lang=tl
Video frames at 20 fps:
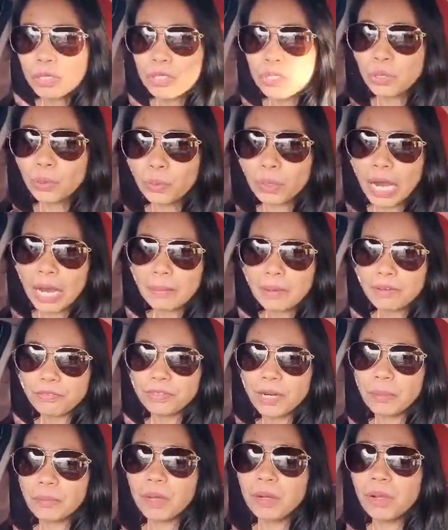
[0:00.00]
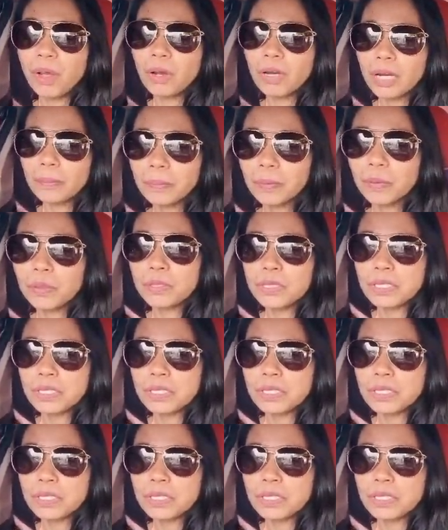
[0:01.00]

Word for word: So coming from Olongapo